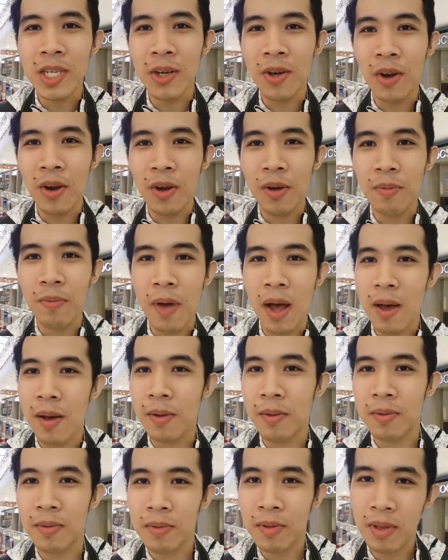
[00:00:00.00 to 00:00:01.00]
Siguro,
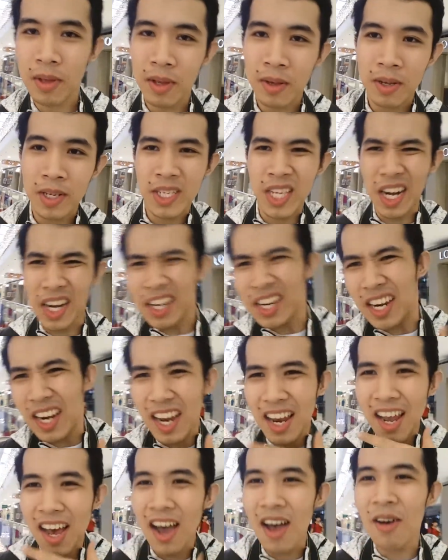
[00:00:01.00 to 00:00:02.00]
baka sarili
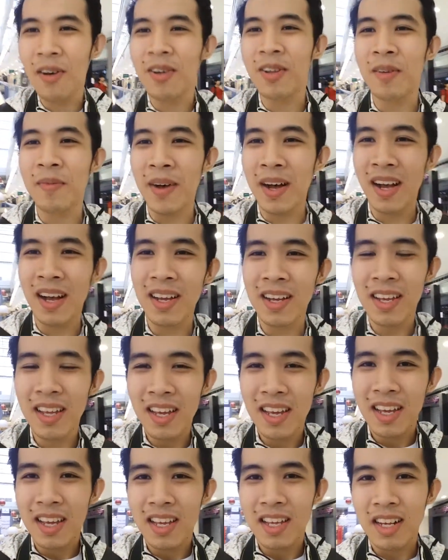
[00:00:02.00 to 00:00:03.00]
nila lang ako, di ba?
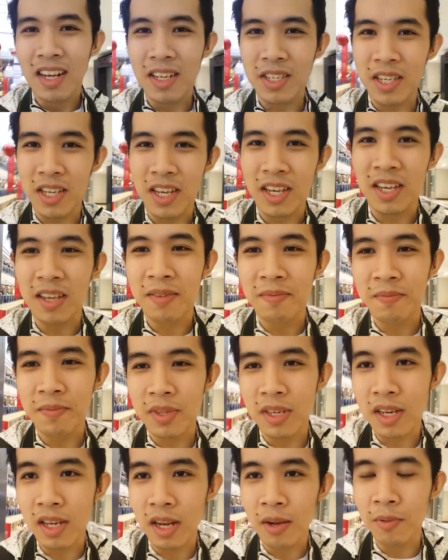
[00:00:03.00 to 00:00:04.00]
Kasi,
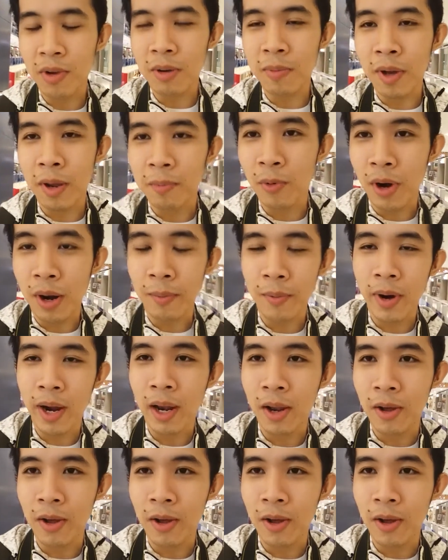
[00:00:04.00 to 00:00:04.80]
alam mo naman, forever